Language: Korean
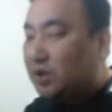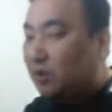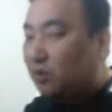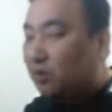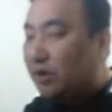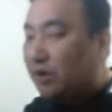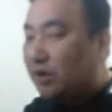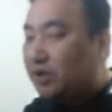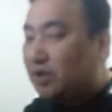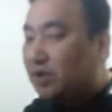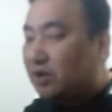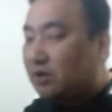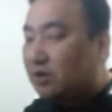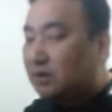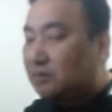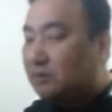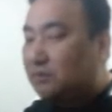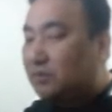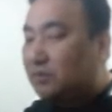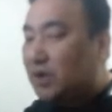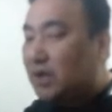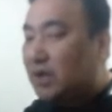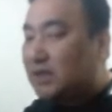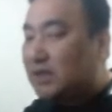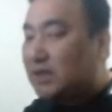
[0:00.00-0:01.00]
원격
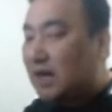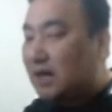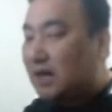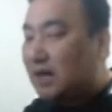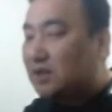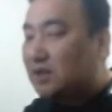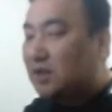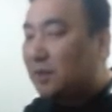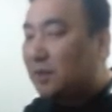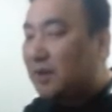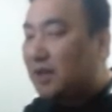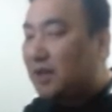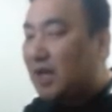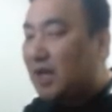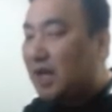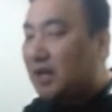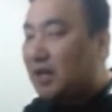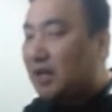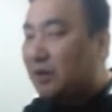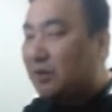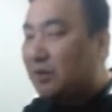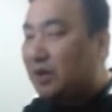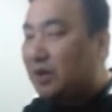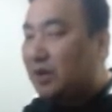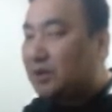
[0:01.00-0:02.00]
근무의 장점에 대한
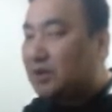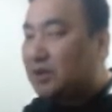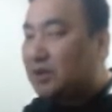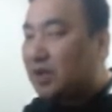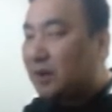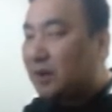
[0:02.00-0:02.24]
내용이었죠.